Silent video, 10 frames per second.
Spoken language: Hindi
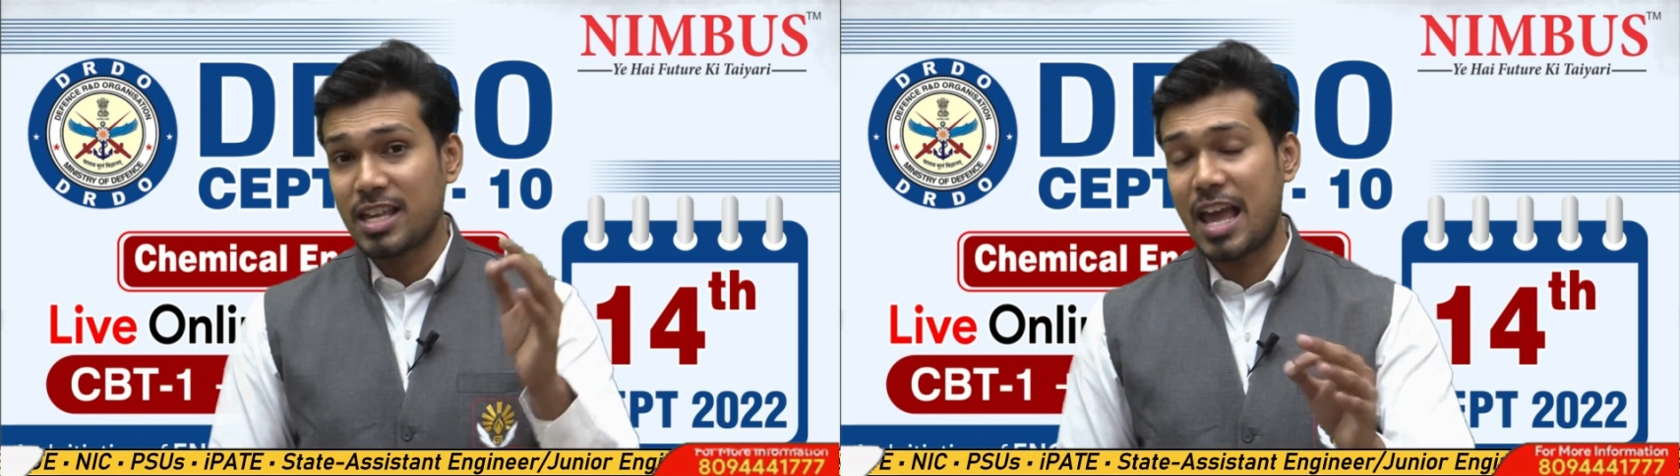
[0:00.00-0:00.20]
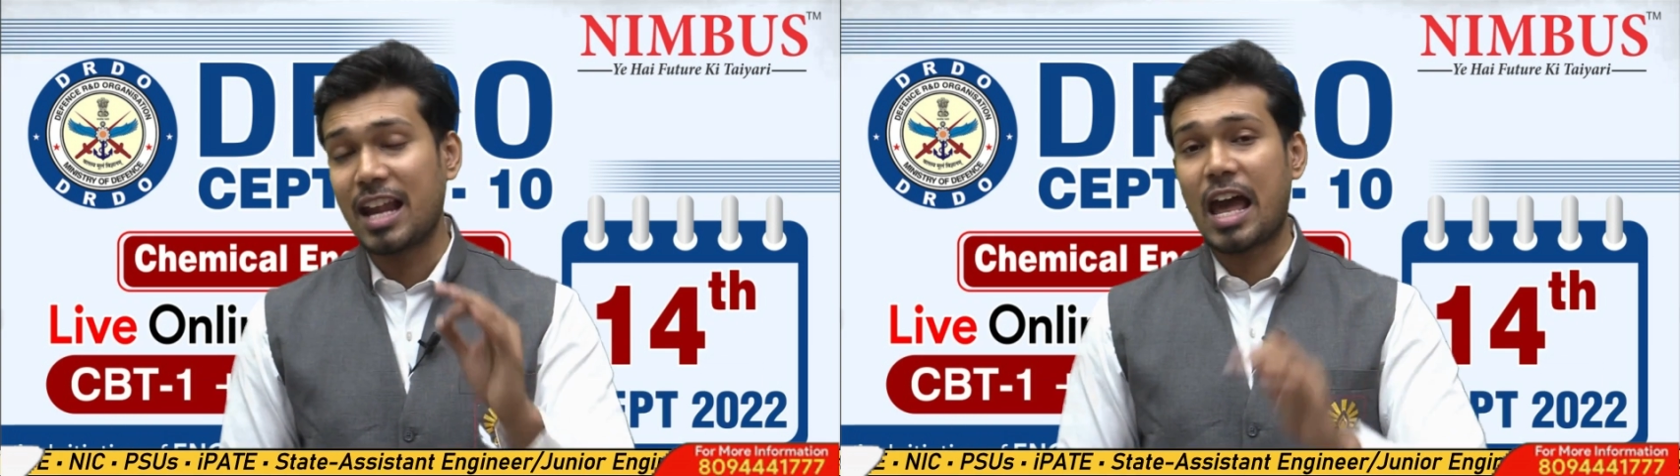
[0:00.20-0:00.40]

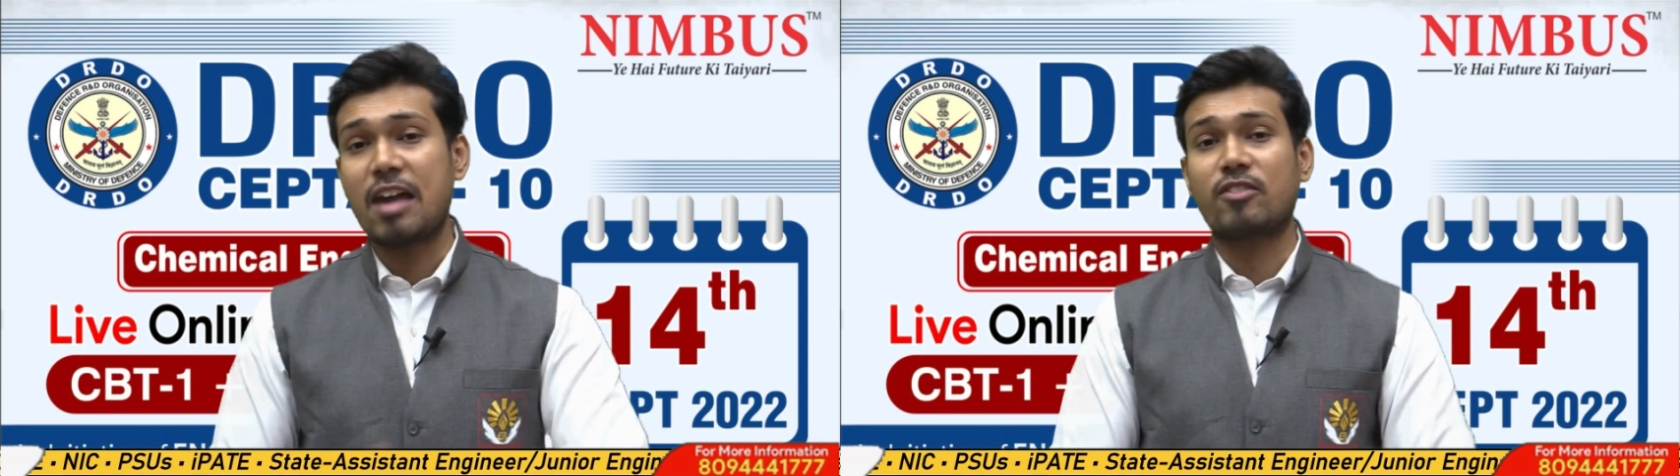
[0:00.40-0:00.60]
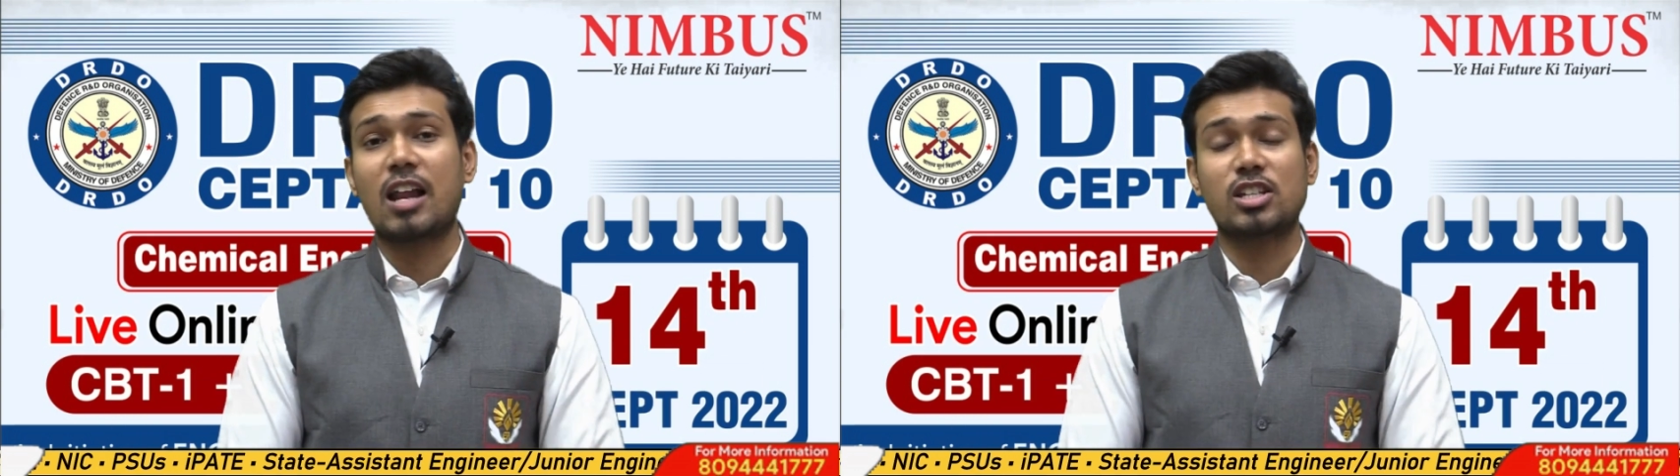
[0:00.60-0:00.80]
ये
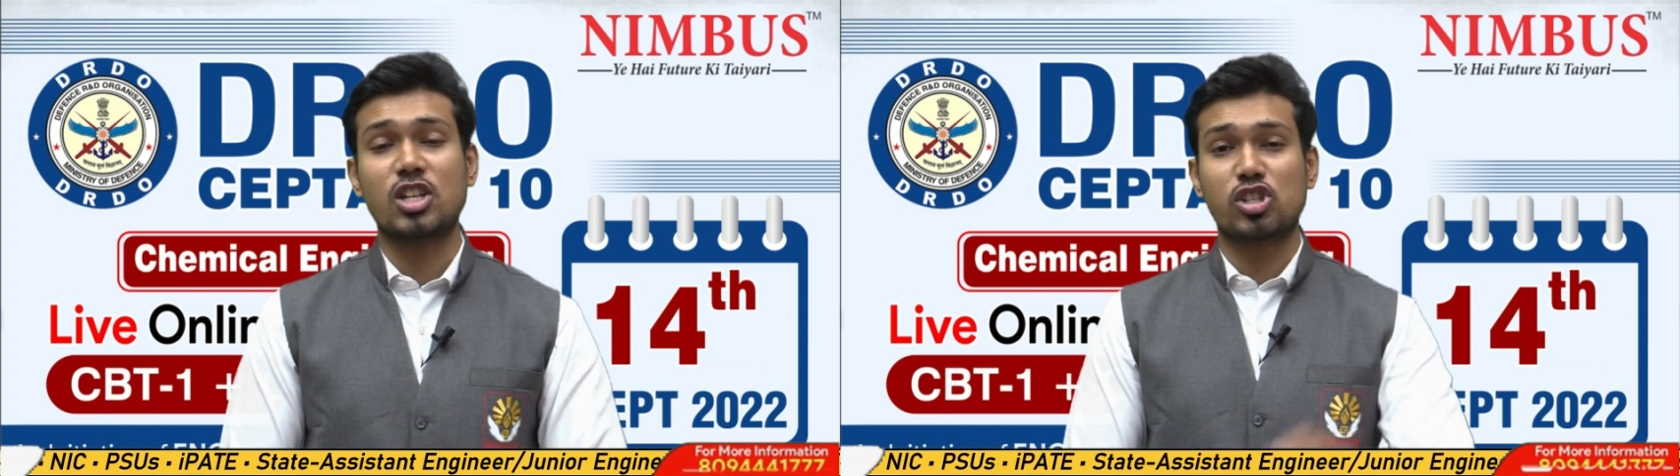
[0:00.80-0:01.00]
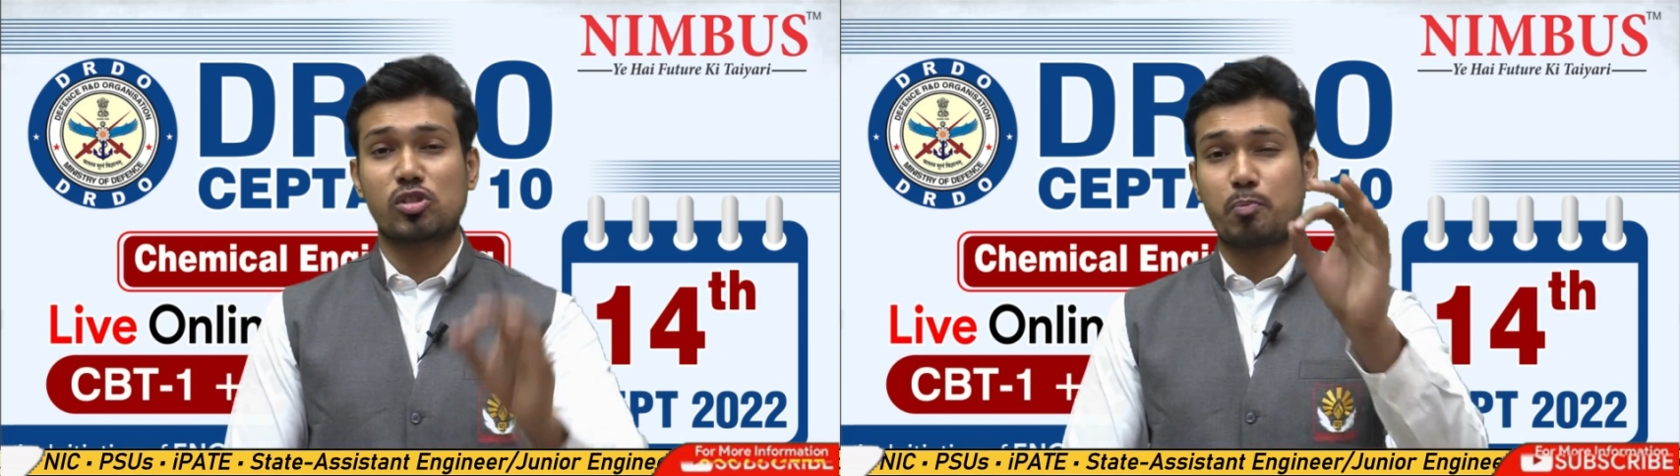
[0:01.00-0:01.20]
लाइव
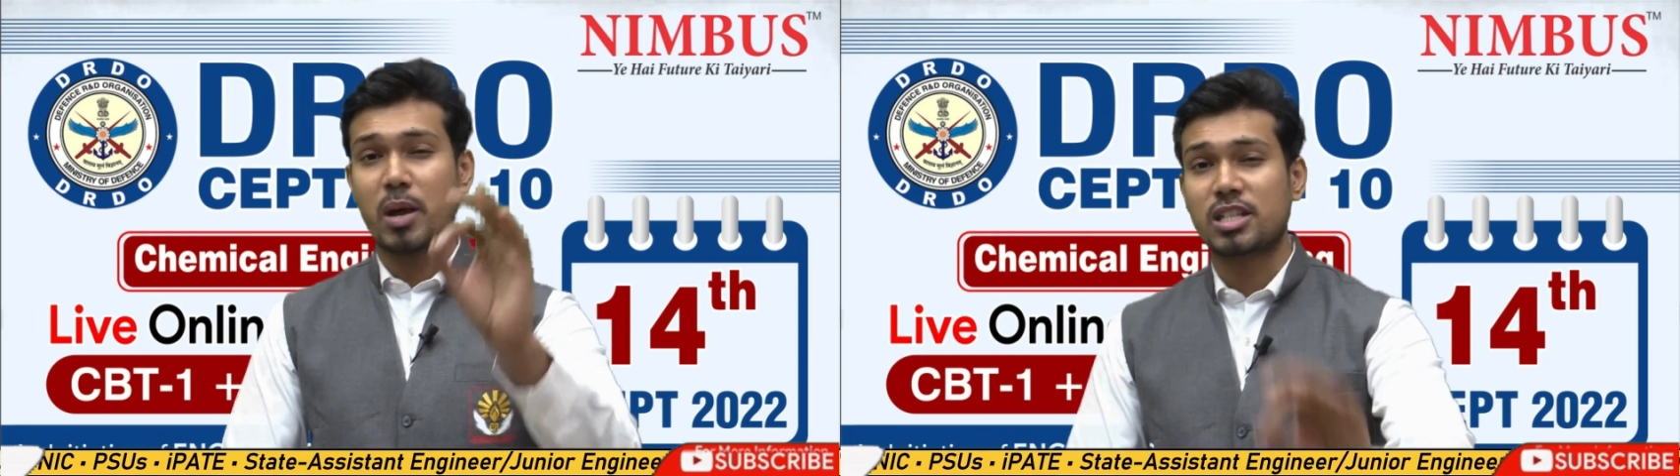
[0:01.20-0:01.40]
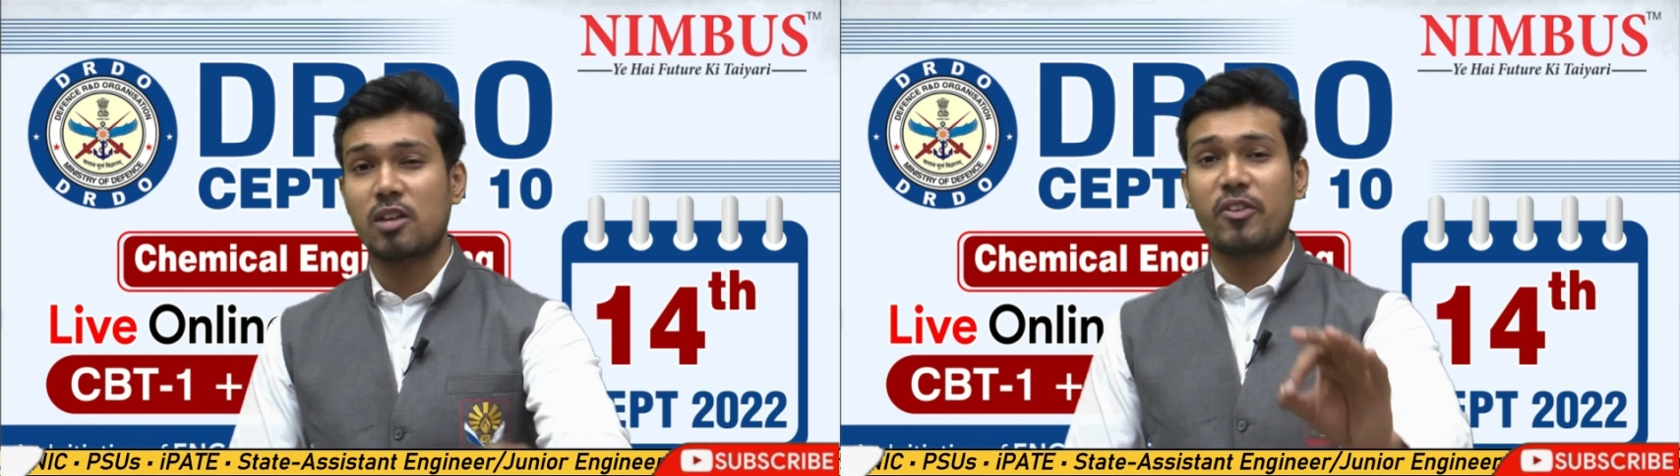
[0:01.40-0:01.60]
क्लासेस
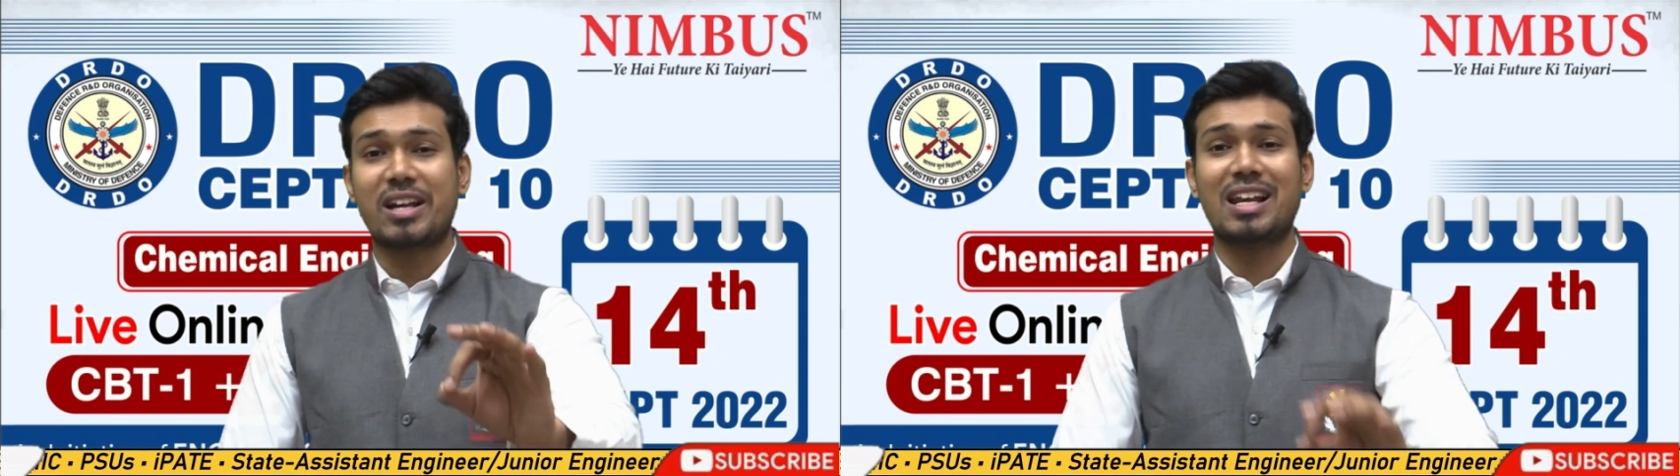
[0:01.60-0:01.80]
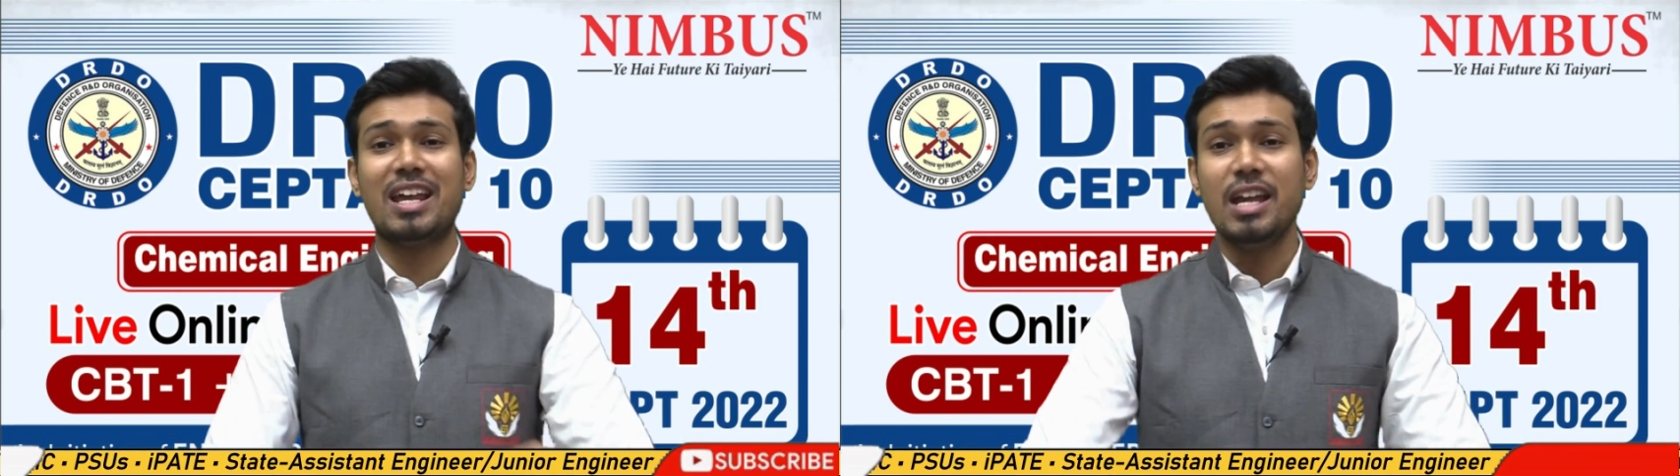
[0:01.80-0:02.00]

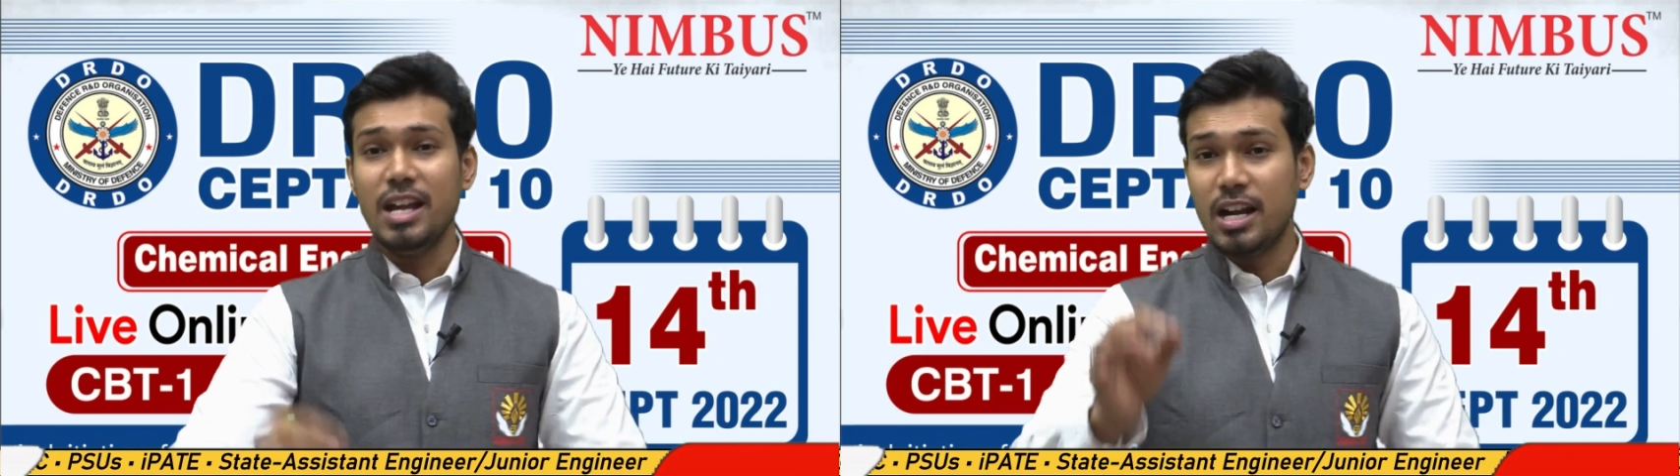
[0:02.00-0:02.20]
स्पेसिफिकली